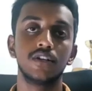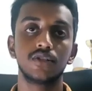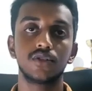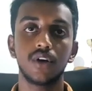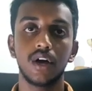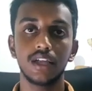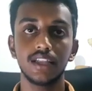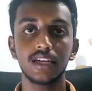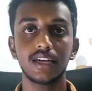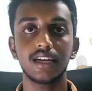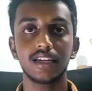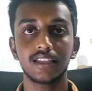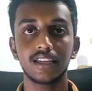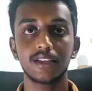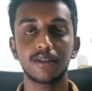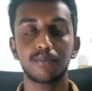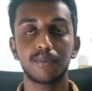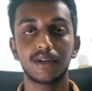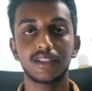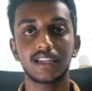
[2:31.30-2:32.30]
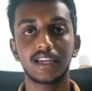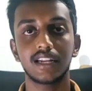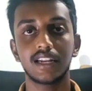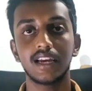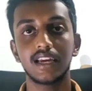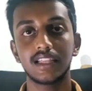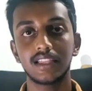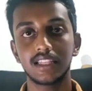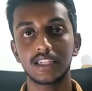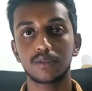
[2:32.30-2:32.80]
ஸோ அதுக்கு அடுத்தது பார்த்தீங்கன்னா
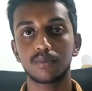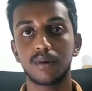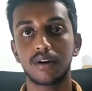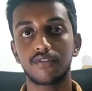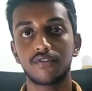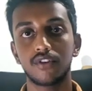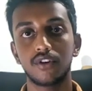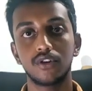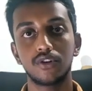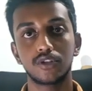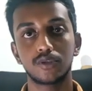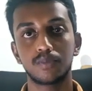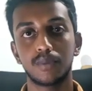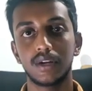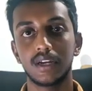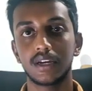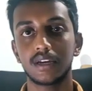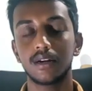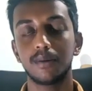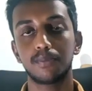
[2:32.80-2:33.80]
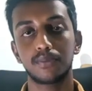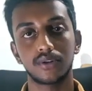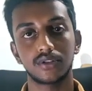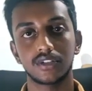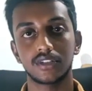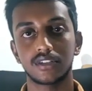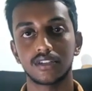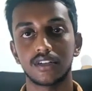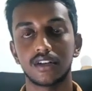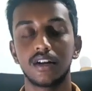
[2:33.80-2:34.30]
இந்த ஸ்மார்ட் ஃபோனில் யூஸ் பண்ணிக்கிற
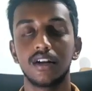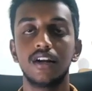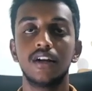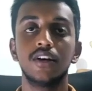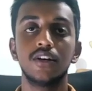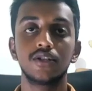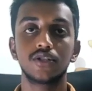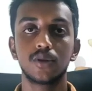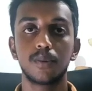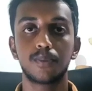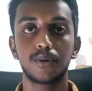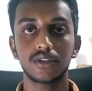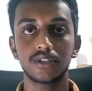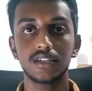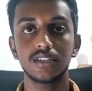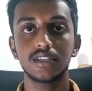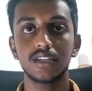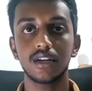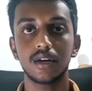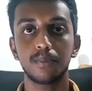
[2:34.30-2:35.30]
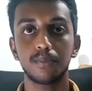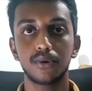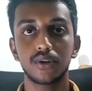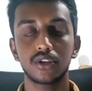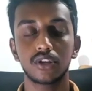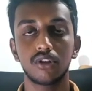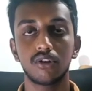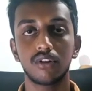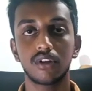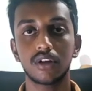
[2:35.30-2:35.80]
ப்ரொசஸர் ஸோ ப்ரொசஸரை
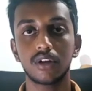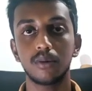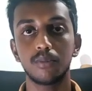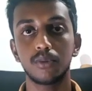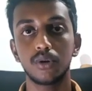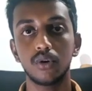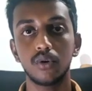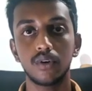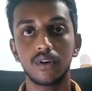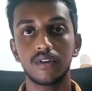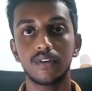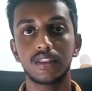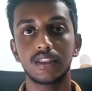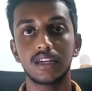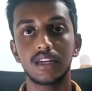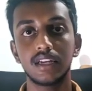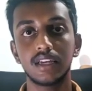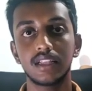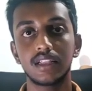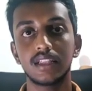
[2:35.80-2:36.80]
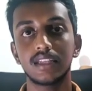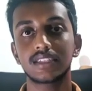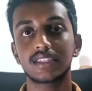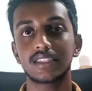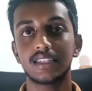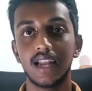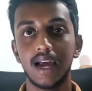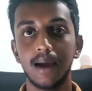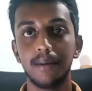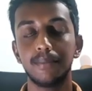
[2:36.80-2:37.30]
பொறுத்த வரைக்கும் இவங்க வந்துட்டு இதில்
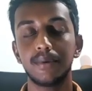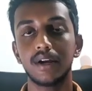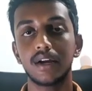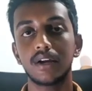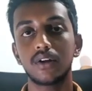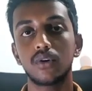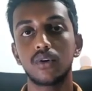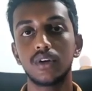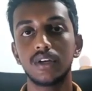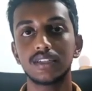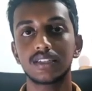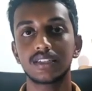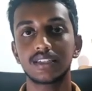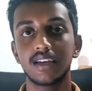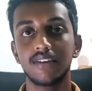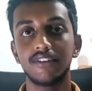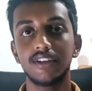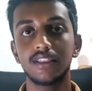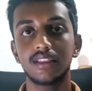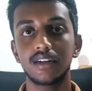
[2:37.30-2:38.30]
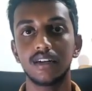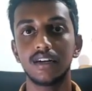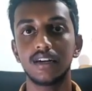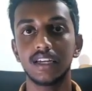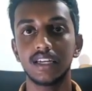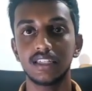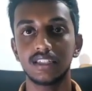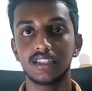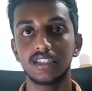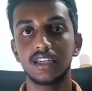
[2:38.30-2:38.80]
ஸ்னாப் ட்ராகனுடைய செவன் தேர்ட்டி
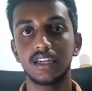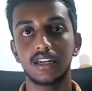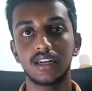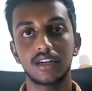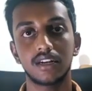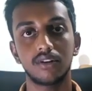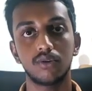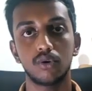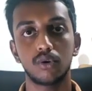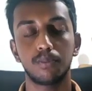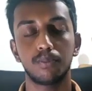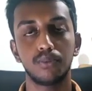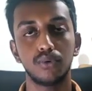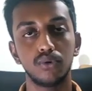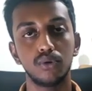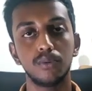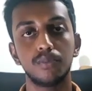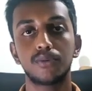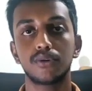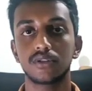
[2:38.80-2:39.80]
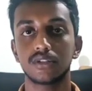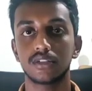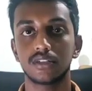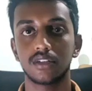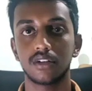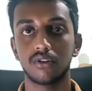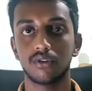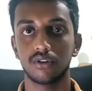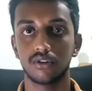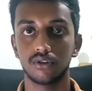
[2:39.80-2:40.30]
ஜின்ற ஒரு புது
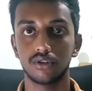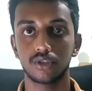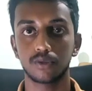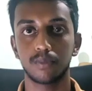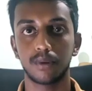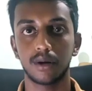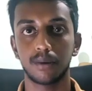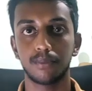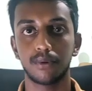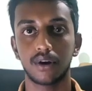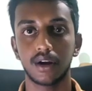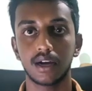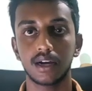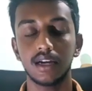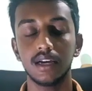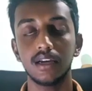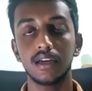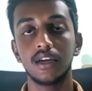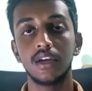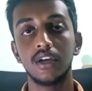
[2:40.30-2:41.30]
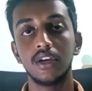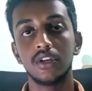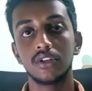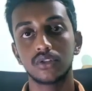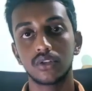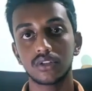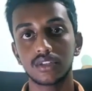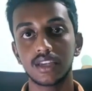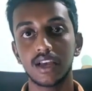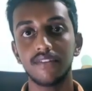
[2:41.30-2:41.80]
ப்ரொசஸர் இவங்க யூஸ் பண்ண போகிறாங்க
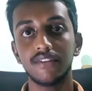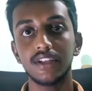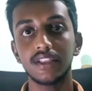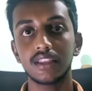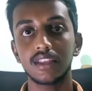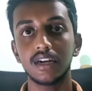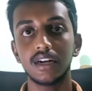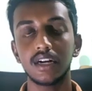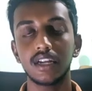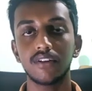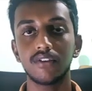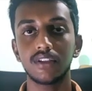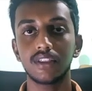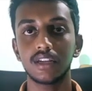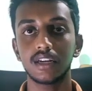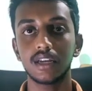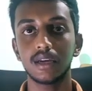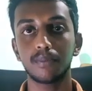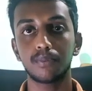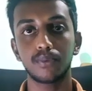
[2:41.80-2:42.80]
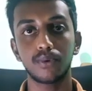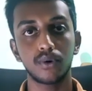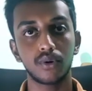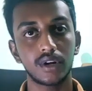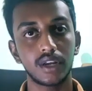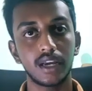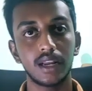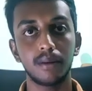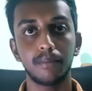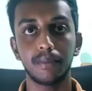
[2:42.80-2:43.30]
ஸோ செவன் தேர்ட்டி வந்துட்டு இப்போது
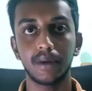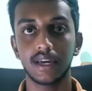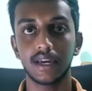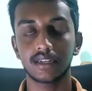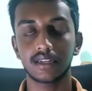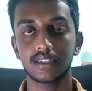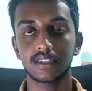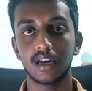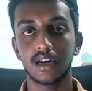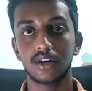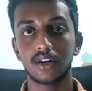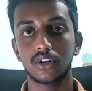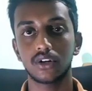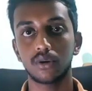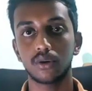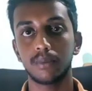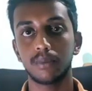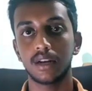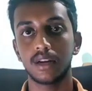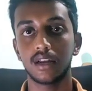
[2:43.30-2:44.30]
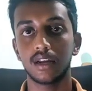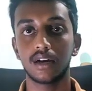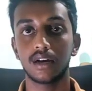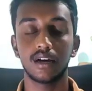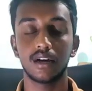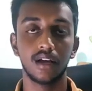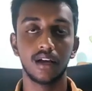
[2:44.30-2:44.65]
ரியல்மி எக்ஸாக இருக்கட்டும் இல்லைனா